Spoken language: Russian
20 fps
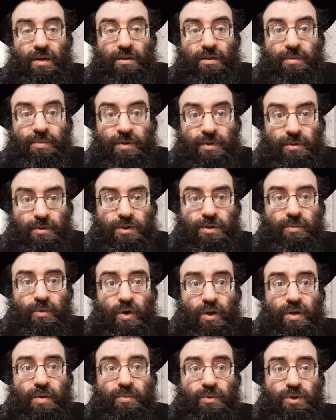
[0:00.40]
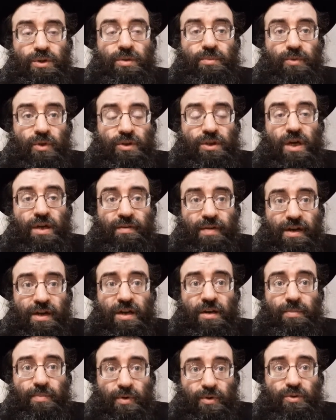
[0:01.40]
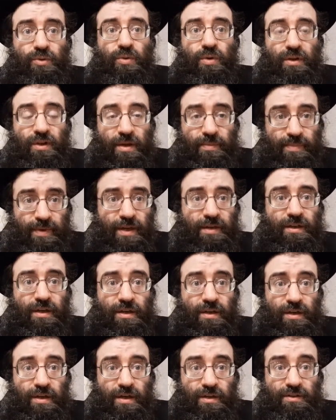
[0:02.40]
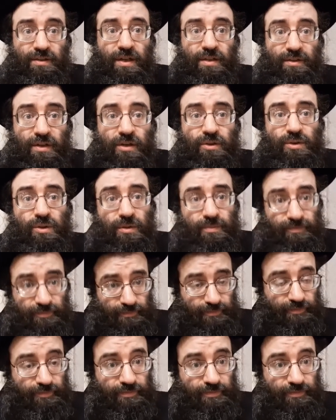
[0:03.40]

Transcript: На предыдущем уроке мы уже немножко говорили про Цурат Апетах, и я сказал, что